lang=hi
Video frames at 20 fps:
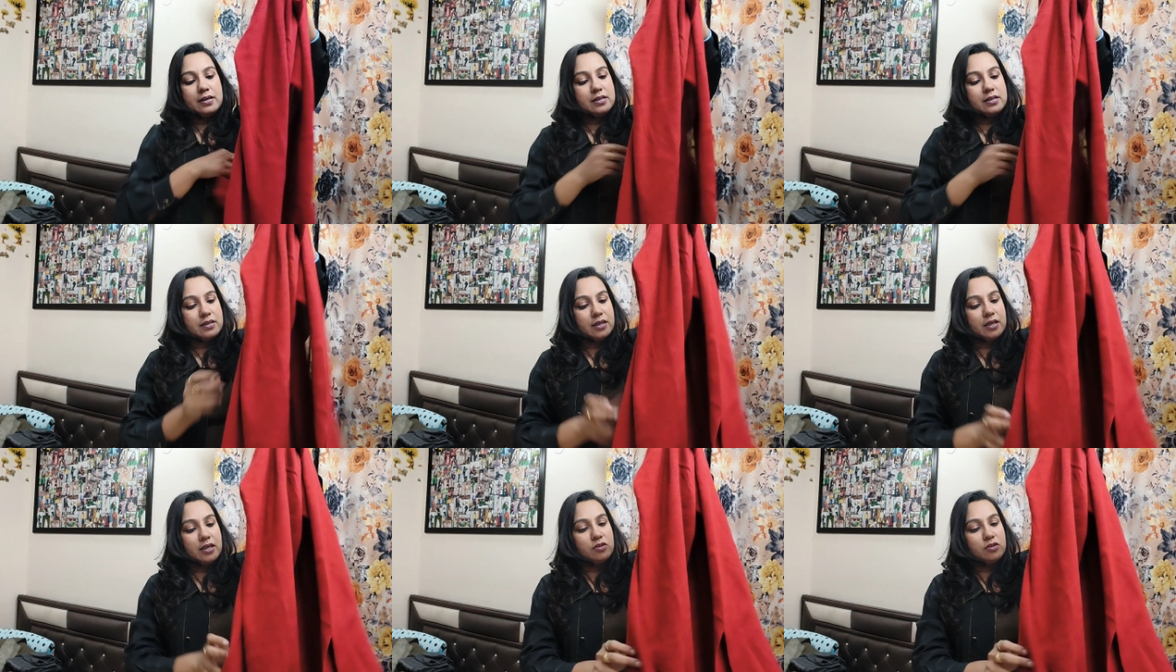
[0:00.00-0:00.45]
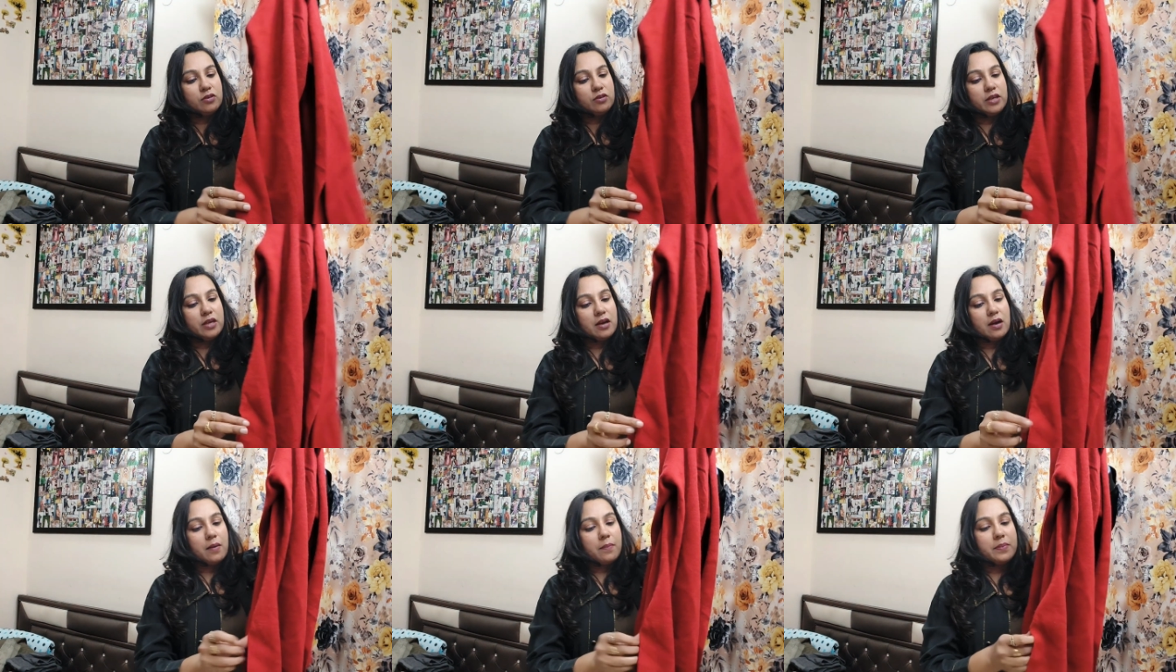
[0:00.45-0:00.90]
इसके जो
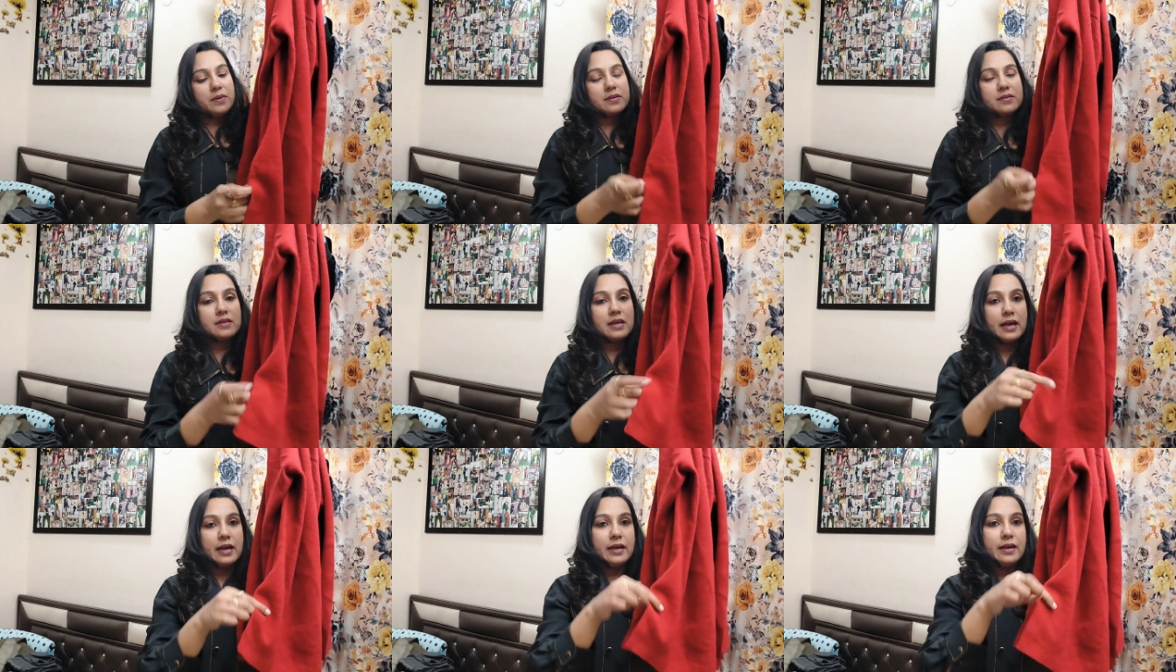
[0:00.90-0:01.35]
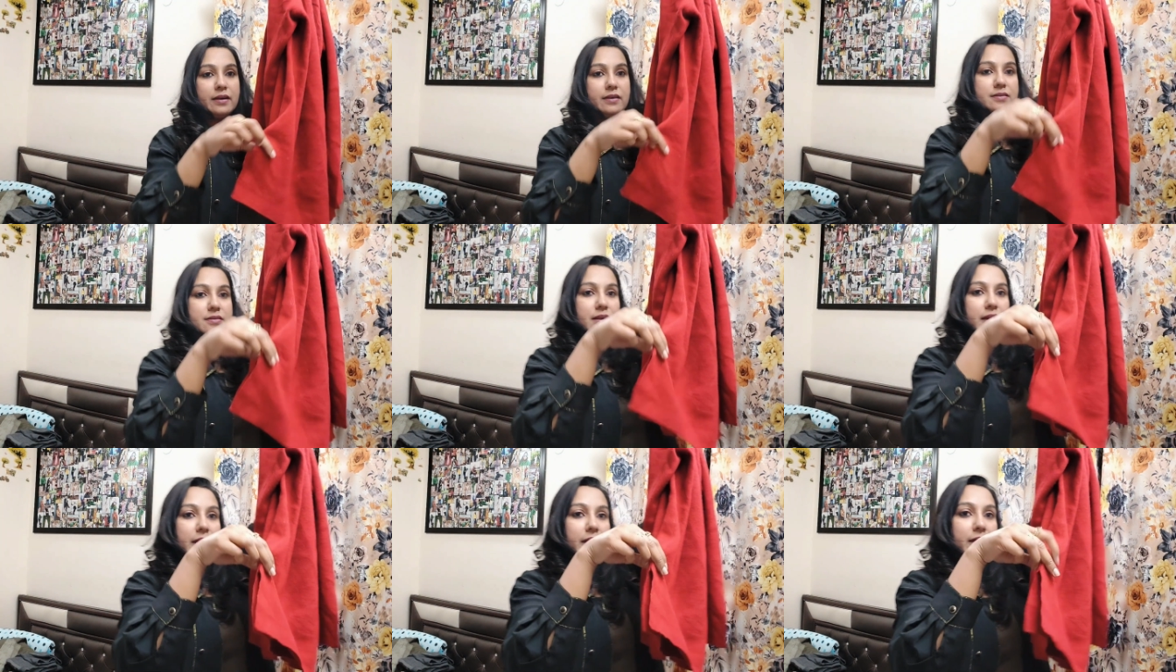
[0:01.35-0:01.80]
यहाँ पर
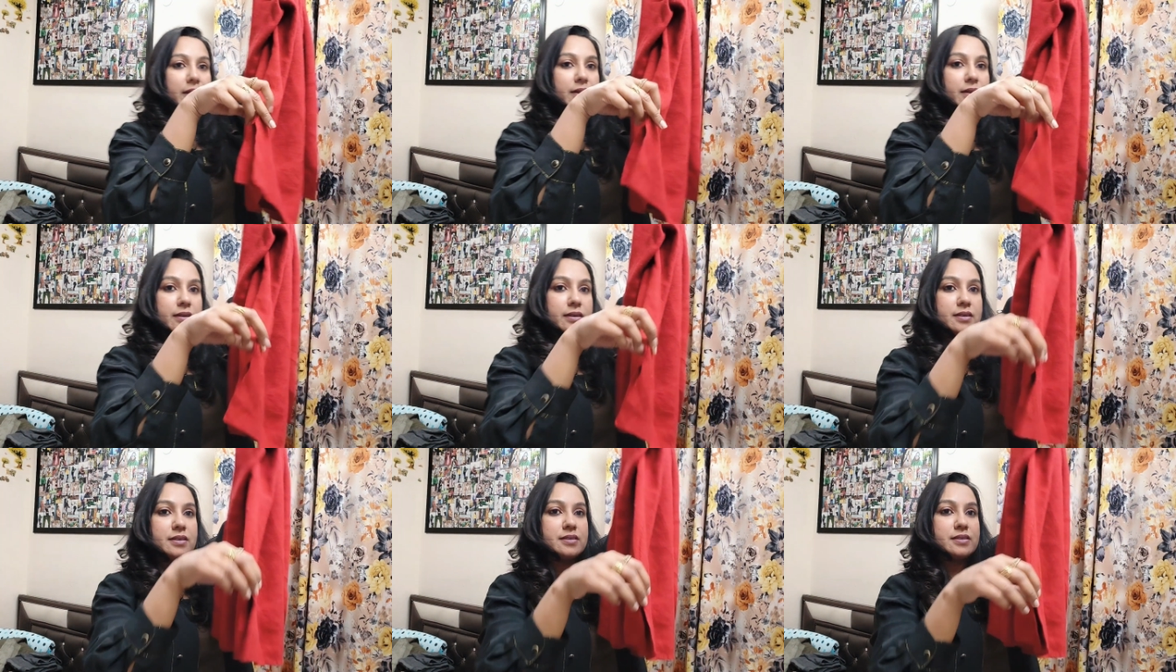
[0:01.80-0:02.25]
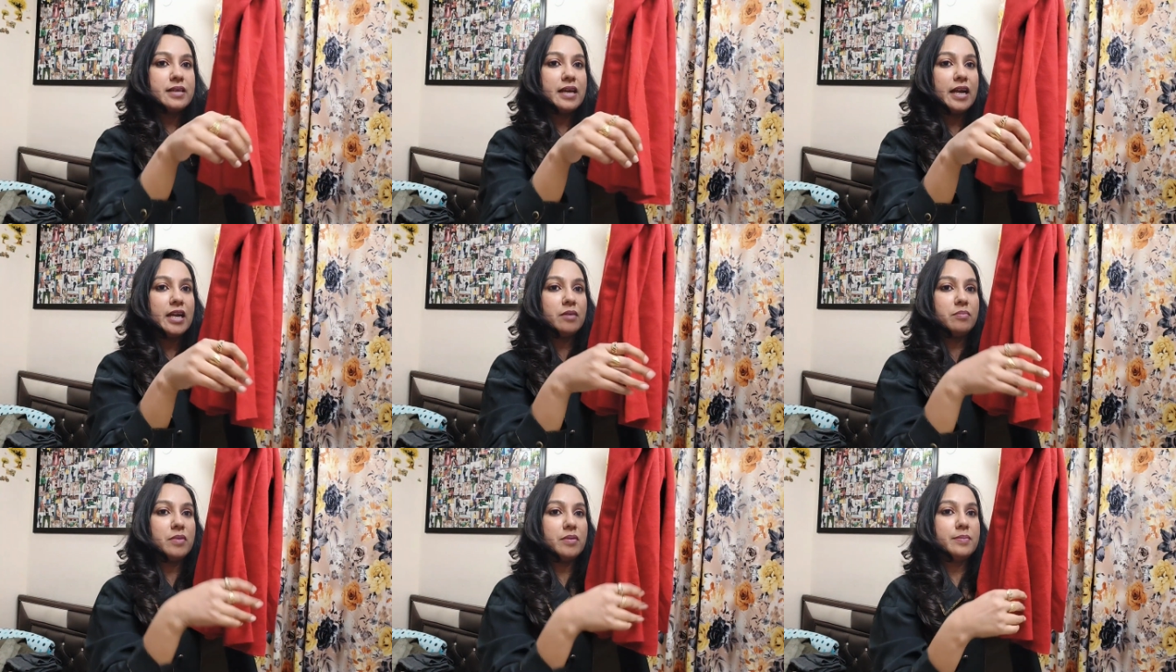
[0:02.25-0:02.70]
साइड्स हैं
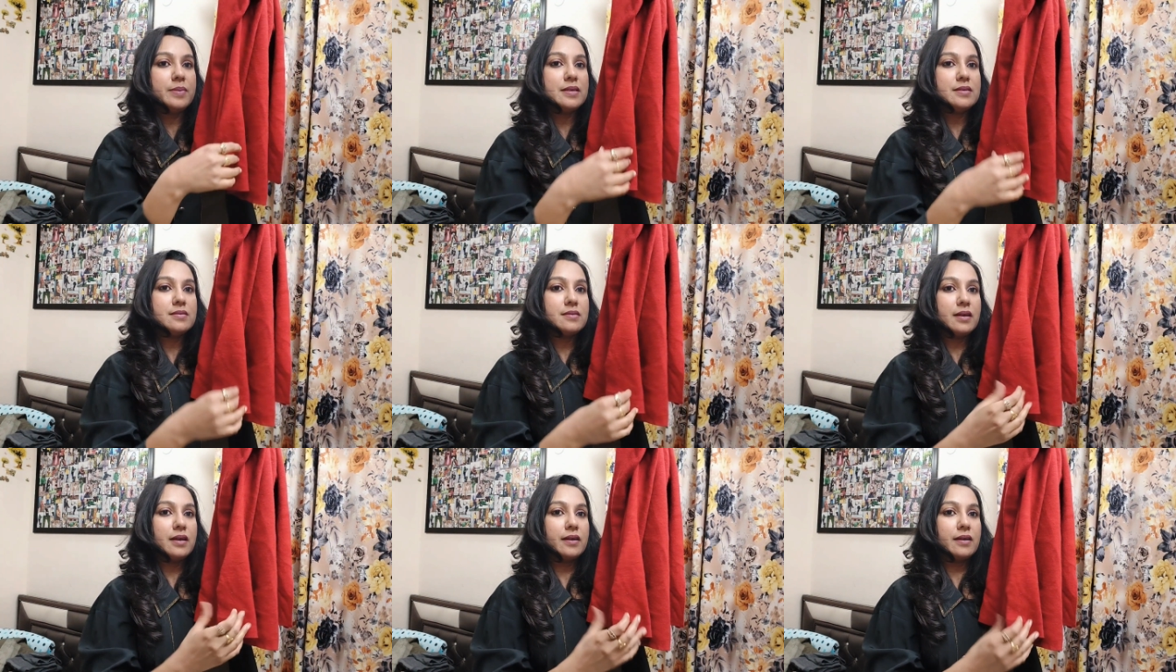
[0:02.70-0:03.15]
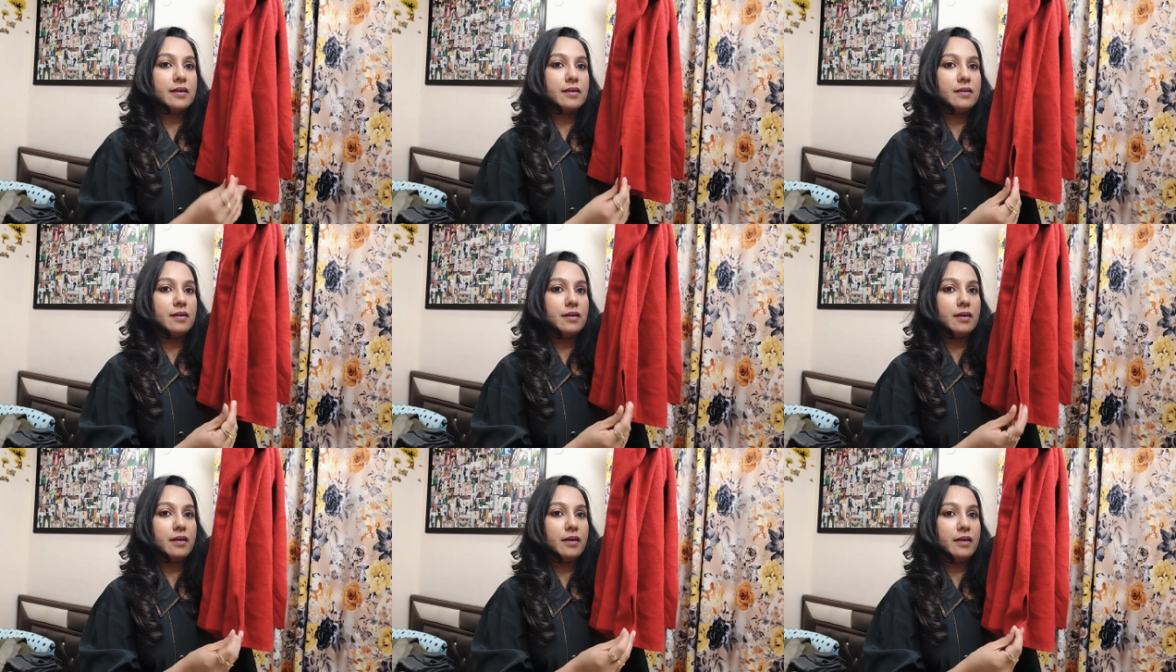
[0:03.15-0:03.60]
साइड में भी इस तरह के
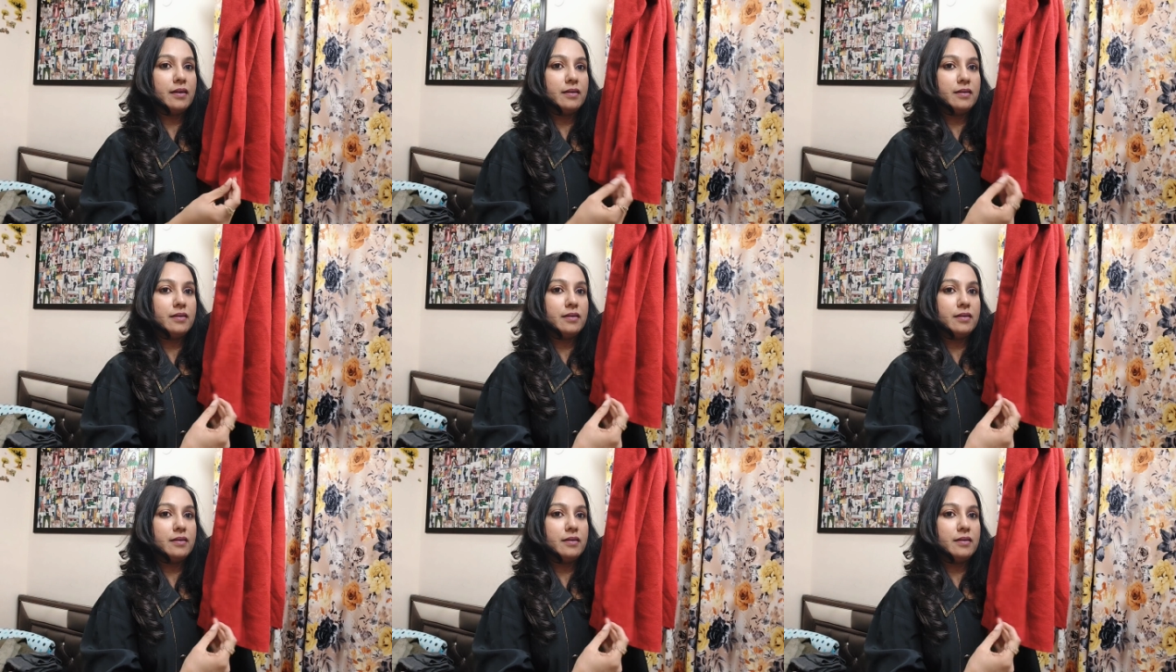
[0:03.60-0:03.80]
कट हैं